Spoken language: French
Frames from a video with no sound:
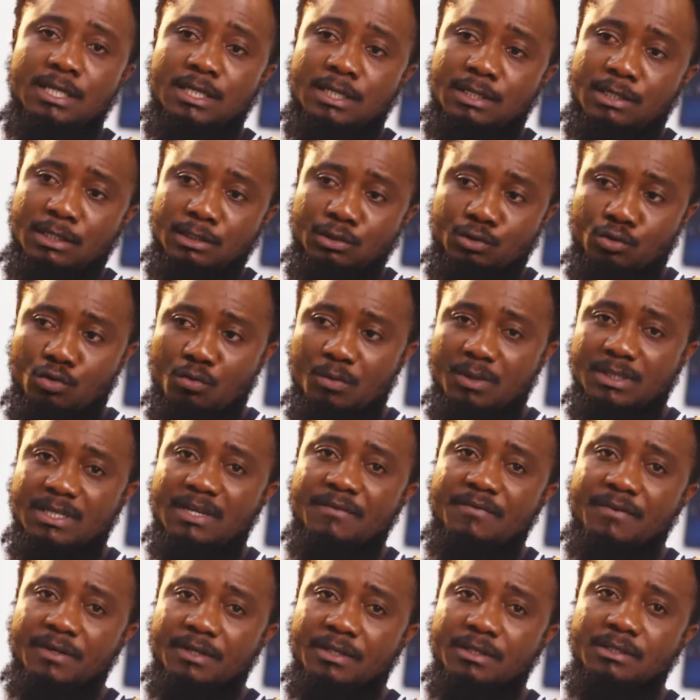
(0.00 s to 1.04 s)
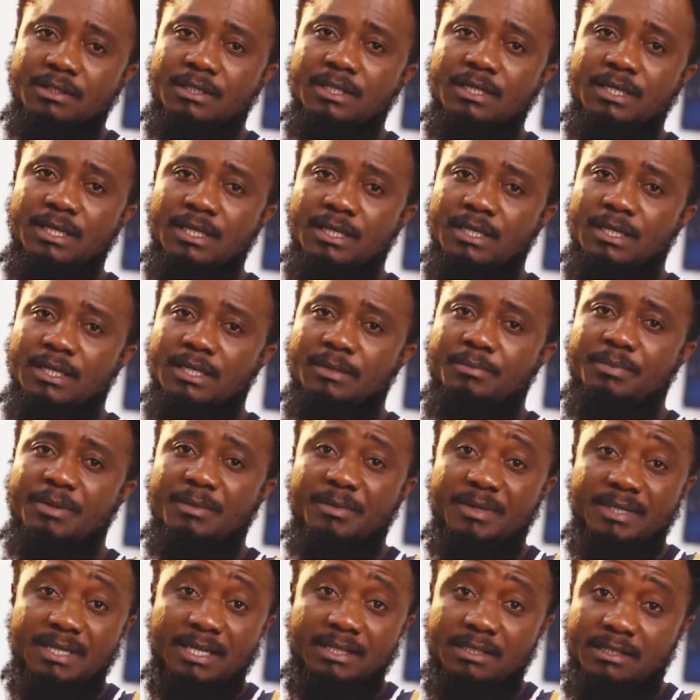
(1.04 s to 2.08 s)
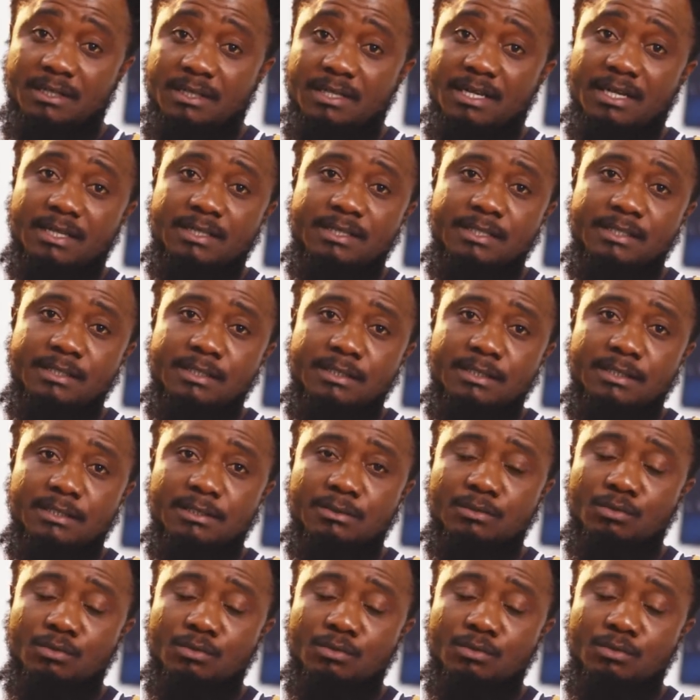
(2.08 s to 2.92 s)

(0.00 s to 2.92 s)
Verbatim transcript: Et quand je commence à fréquenter les premiers ateliers d'artistes,